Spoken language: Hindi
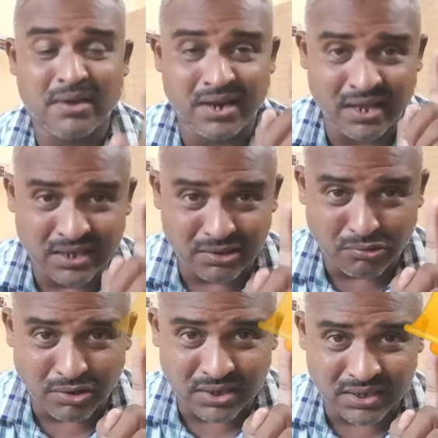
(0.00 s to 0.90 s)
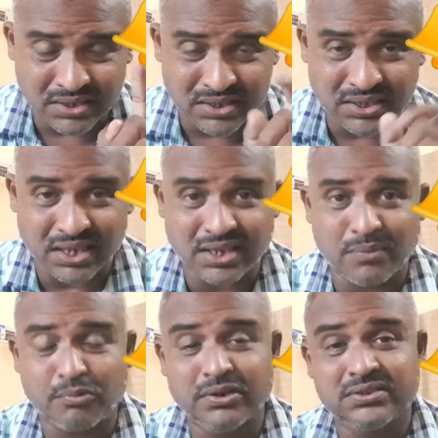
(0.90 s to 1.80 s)
बेल आइकन को ऑन कर दीजिए ताकि
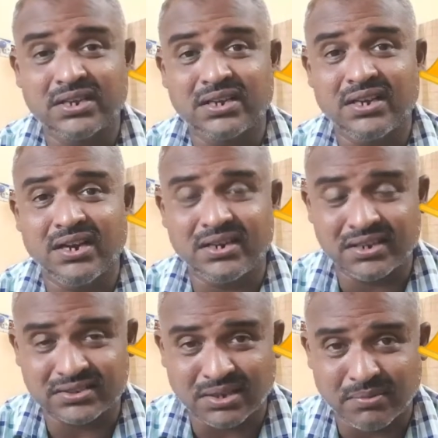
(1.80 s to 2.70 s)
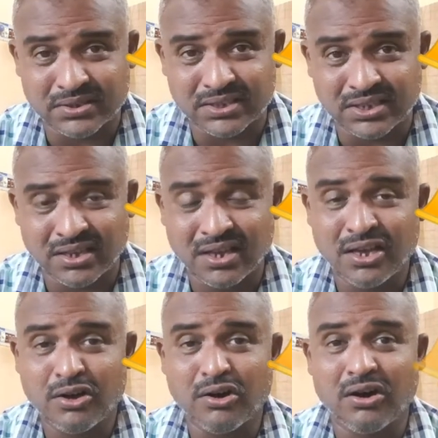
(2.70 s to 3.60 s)
आपको इस तरह की लेटेस्ट अमेजिंग
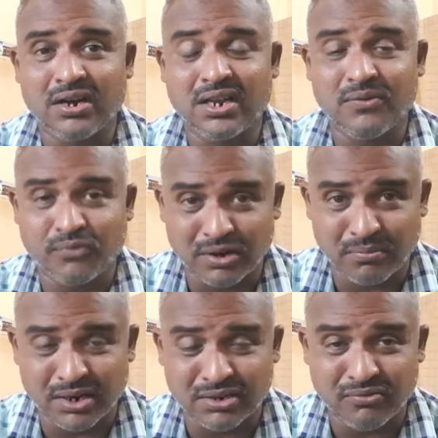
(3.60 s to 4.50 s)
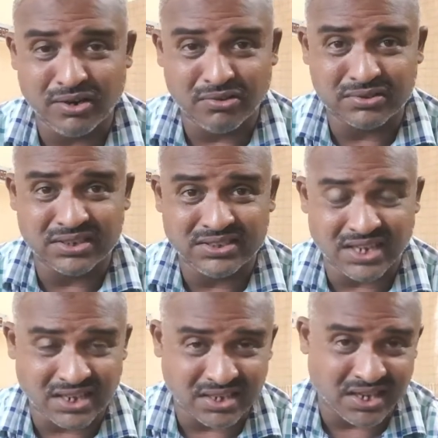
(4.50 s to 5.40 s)
और इन्फॉर्मेटिव वीडियोस की
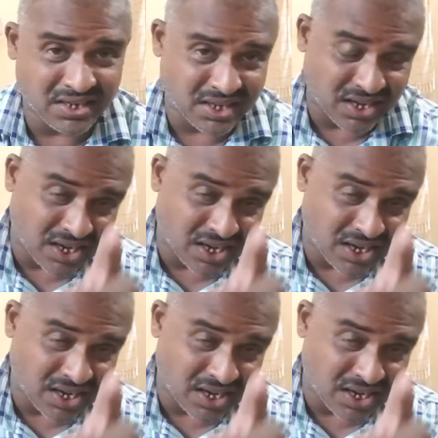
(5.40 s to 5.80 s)
जानकारी